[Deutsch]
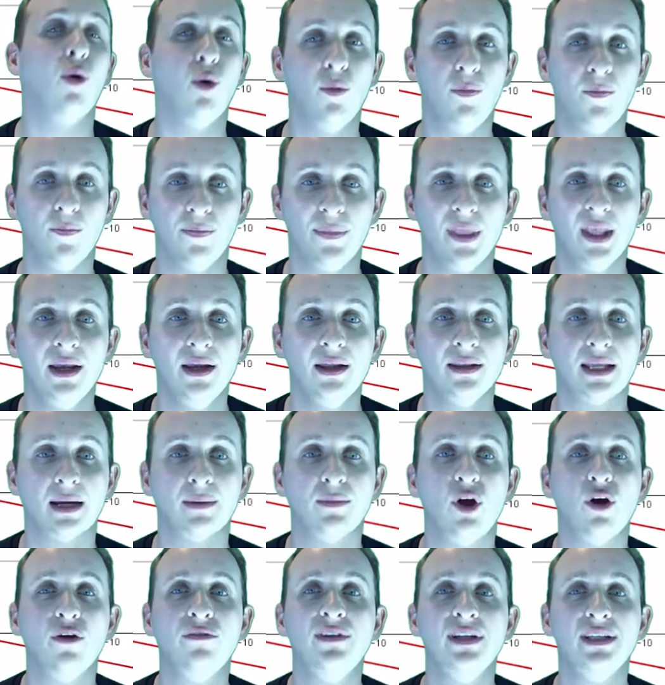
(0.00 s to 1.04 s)
hier oben.
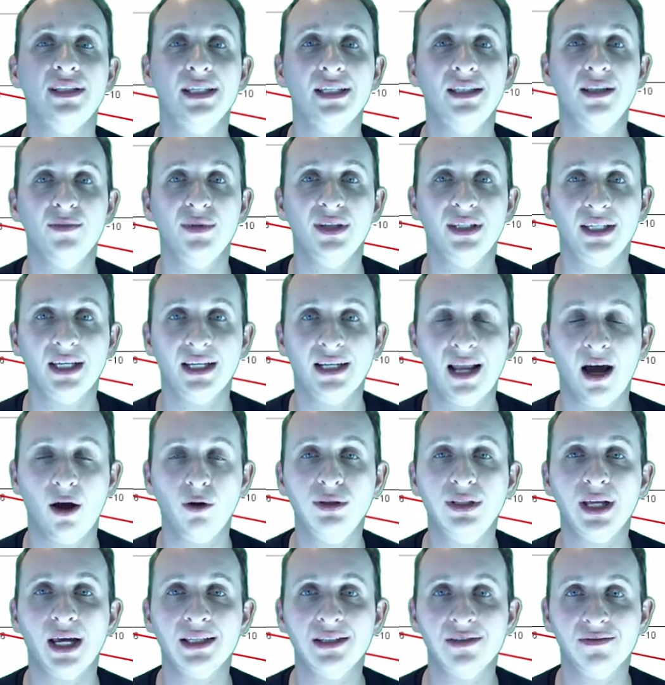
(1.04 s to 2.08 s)
Dann öffnet sich nämlich
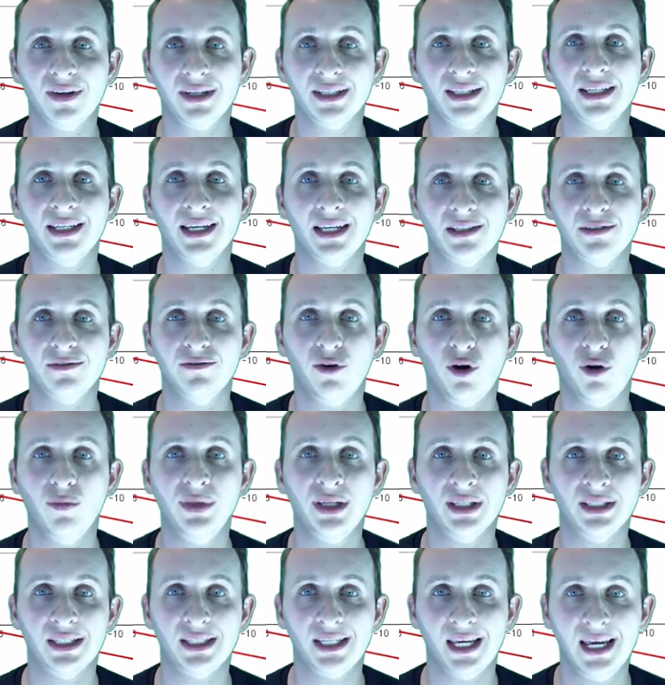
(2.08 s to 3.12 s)
genau das, was ihr jetzt
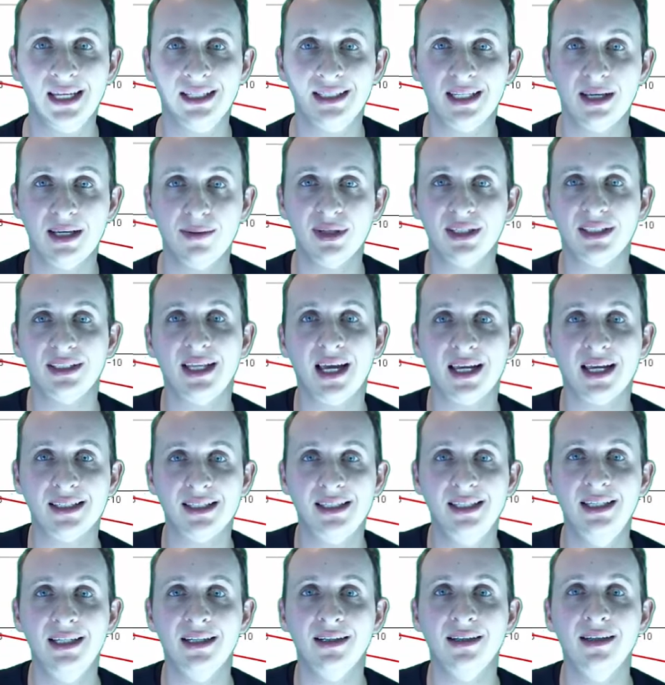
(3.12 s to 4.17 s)
vor mir seht, nämlich
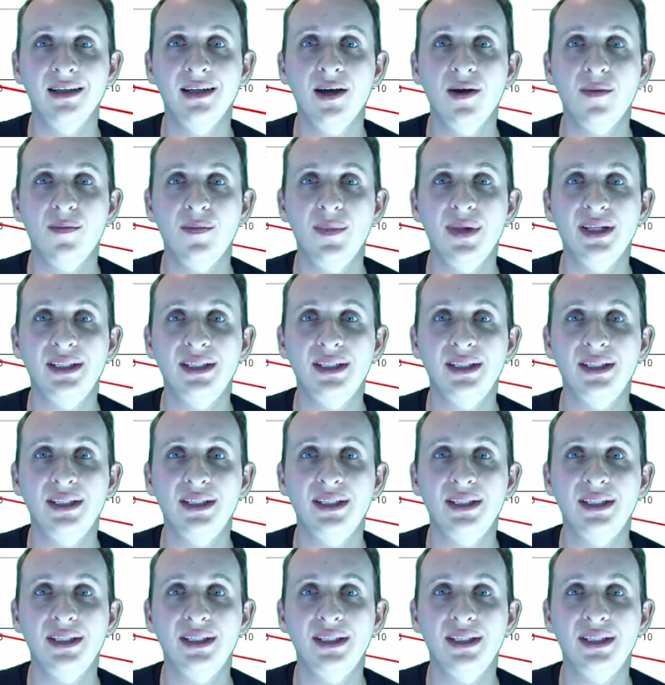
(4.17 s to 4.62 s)
das hier